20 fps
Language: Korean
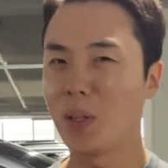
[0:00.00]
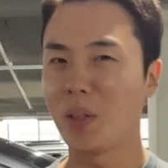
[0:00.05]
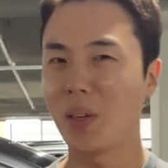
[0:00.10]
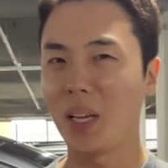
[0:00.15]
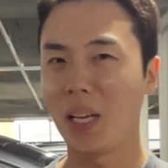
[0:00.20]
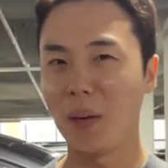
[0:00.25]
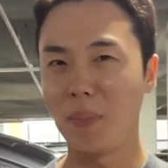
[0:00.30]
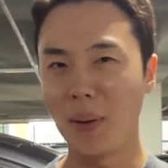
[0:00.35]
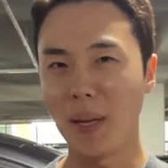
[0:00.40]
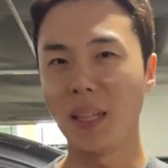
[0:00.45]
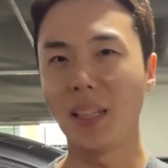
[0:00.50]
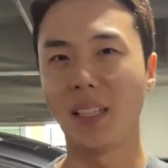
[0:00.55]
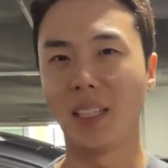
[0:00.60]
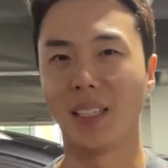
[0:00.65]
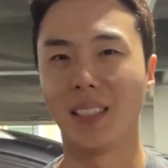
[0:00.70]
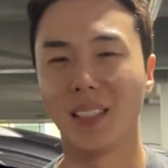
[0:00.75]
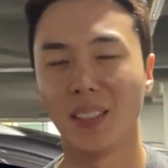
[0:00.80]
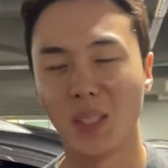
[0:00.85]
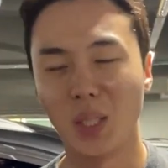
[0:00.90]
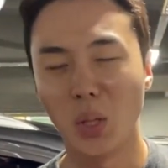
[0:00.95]
원의
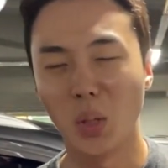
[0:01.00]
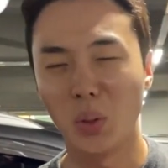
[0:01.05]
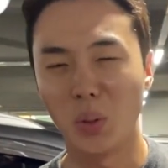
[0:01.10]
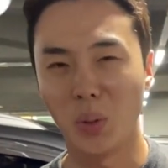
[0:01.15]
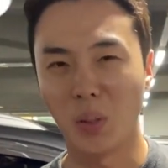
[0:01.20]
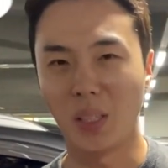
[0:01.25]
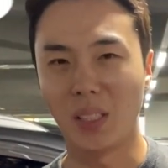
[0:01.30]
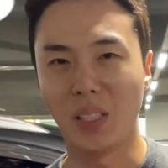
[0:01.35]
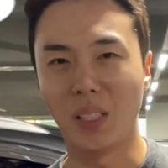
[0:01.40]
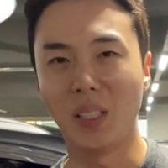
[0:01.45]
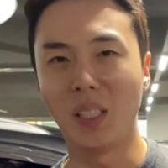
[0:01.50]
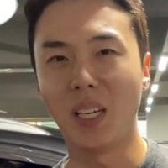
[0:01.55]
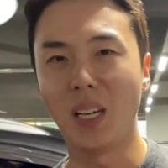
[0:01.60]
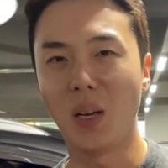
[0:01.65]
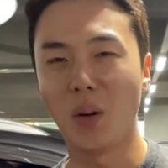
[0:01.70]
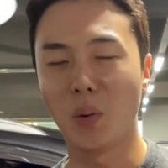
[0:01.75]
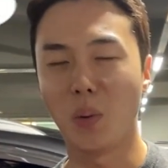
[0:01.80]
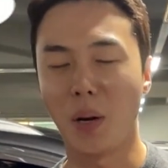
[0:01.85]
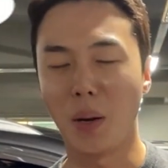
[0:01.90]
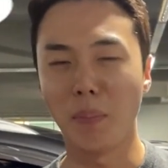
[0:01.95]
이벤트 성으로 이렇게
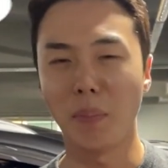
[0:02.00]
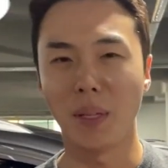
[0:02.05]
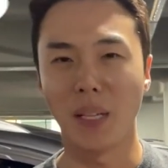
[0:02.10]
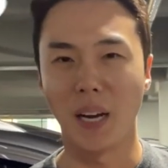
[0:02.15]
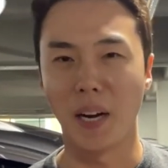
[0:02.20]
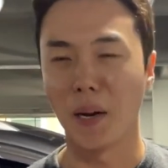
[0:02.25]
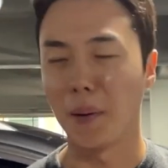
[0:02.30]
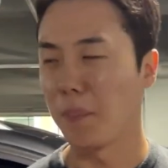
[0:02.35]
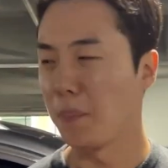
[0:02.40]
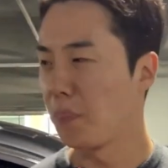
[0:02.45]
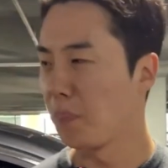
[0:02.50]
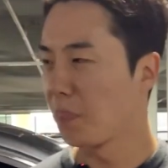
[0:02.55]
드리려고 합니다.